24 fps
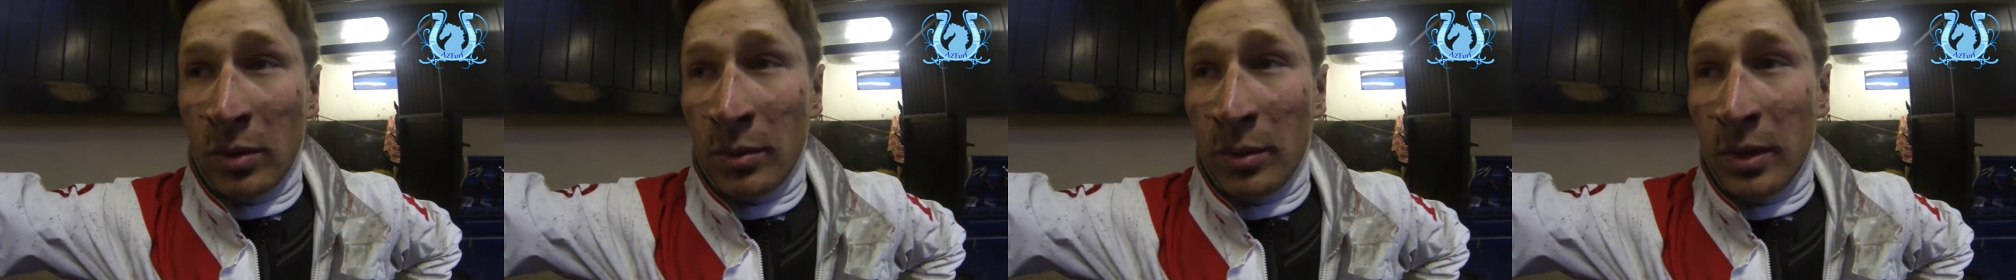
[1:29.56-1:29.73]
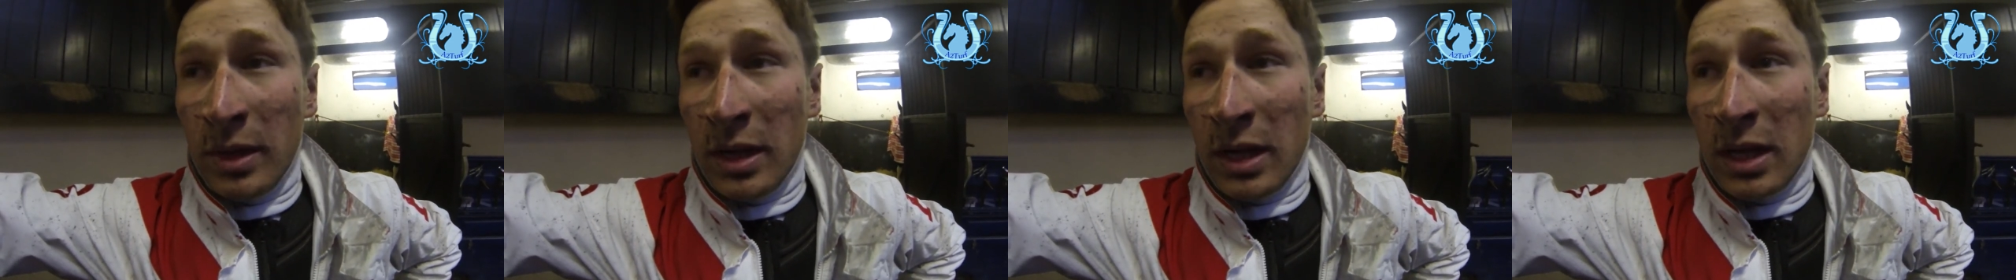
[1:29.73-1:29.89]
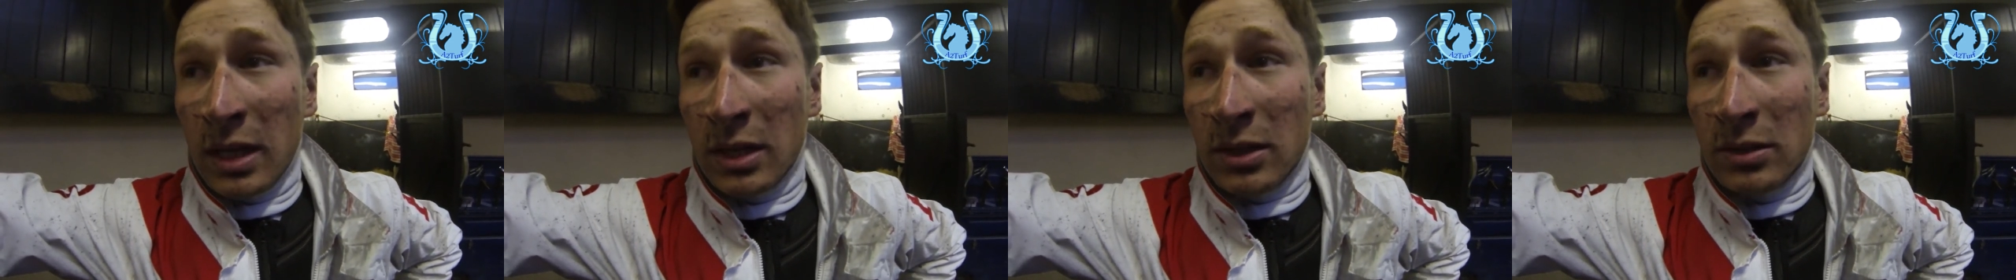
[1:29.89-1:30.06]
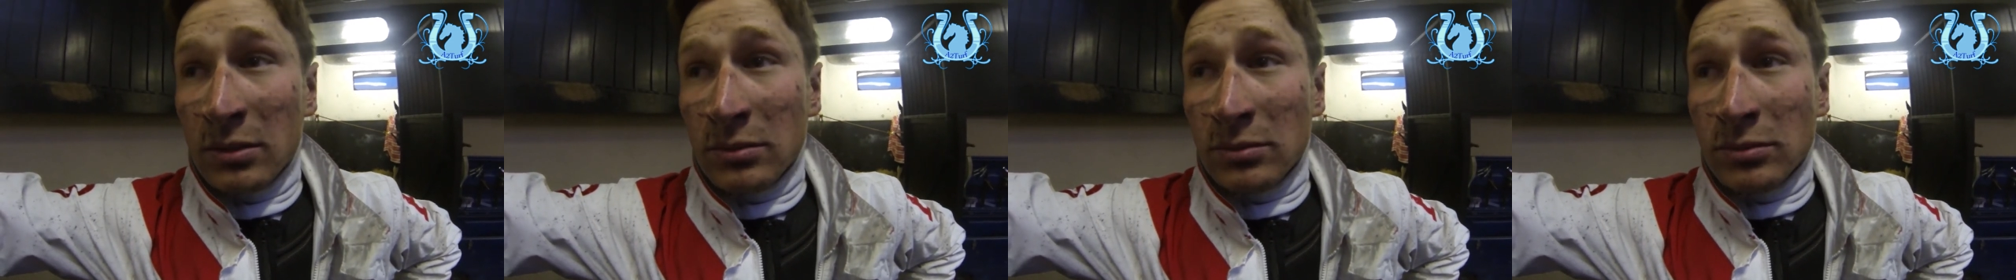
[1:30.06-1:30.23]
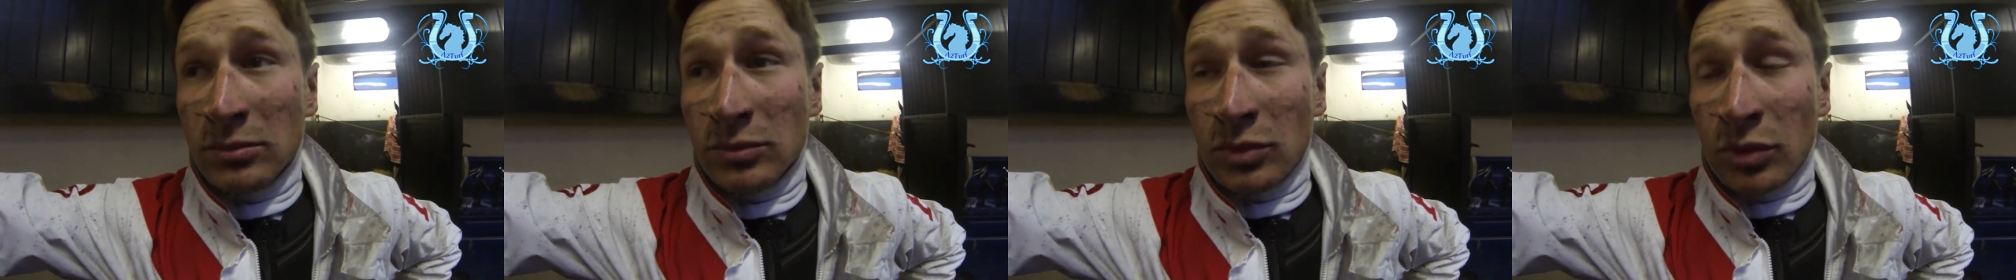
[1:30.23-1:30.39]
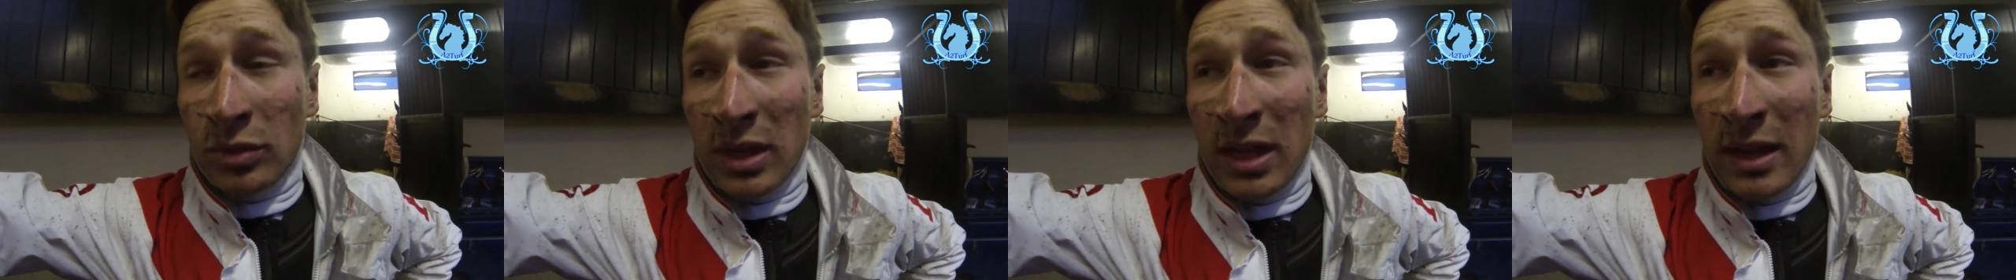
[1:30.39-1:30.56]
là
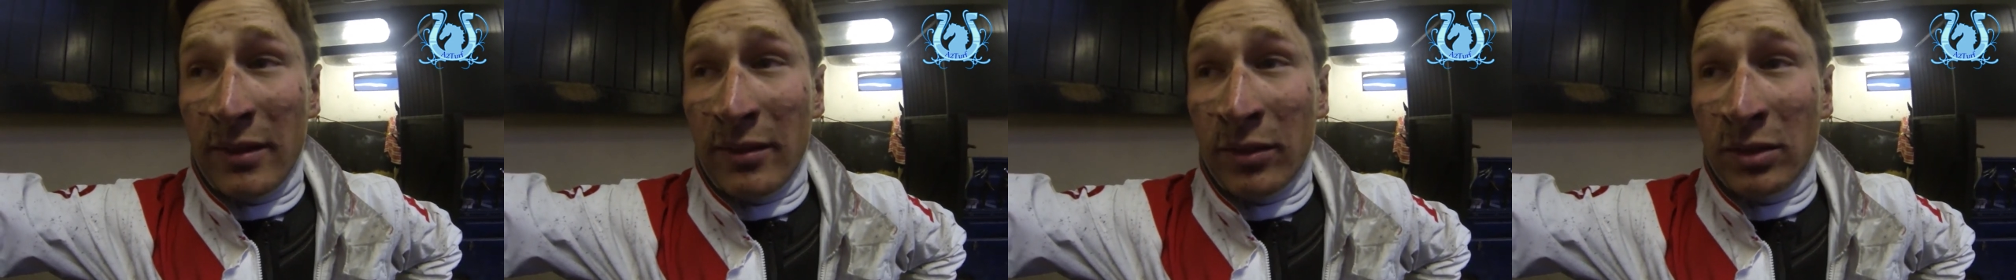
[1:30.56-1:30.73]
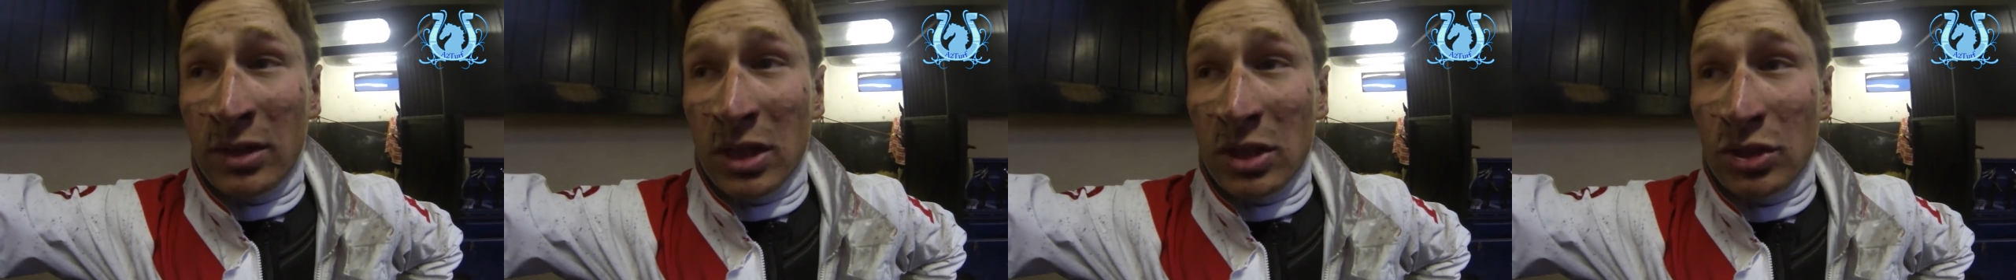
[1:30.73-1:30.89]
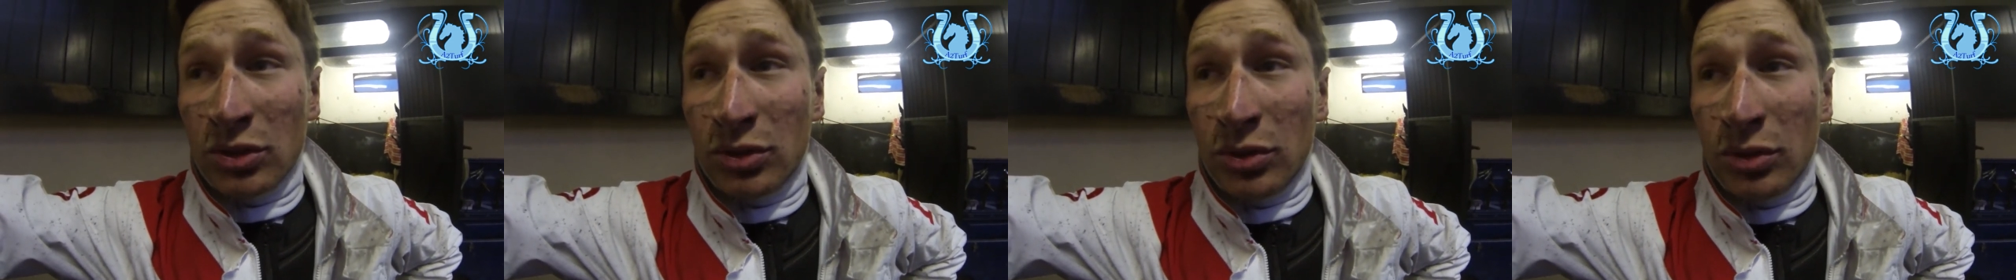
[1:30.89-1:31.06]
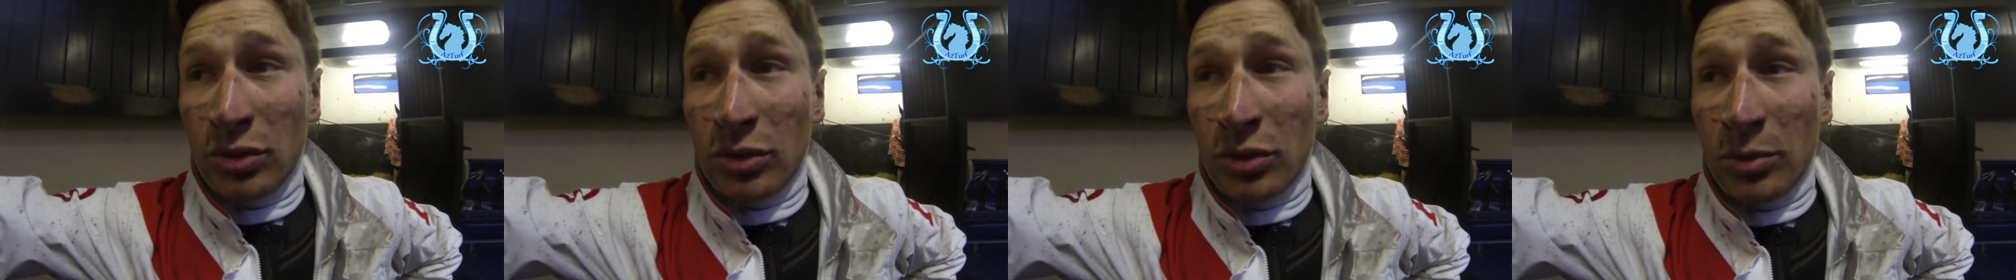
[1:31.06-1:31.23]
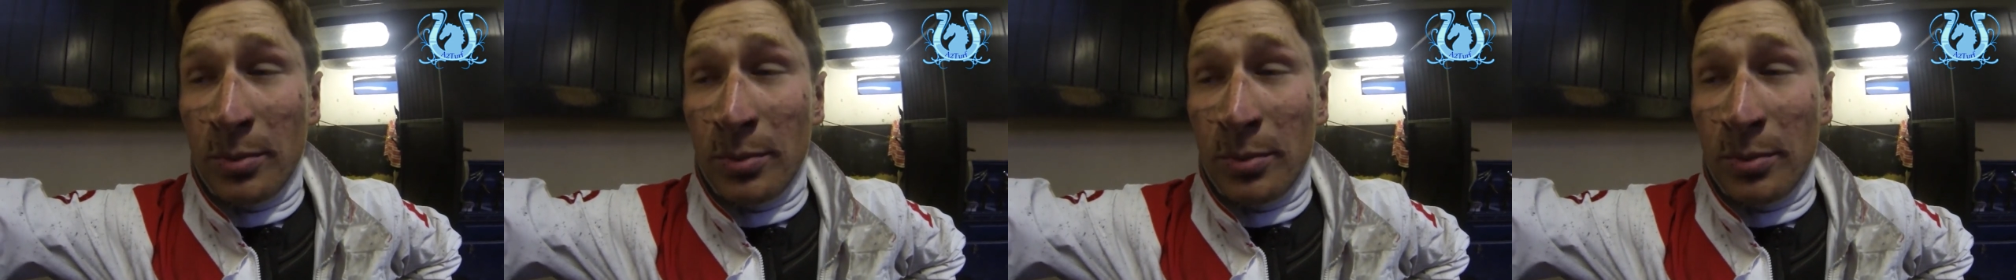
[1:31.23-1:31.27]
on a l'avantage de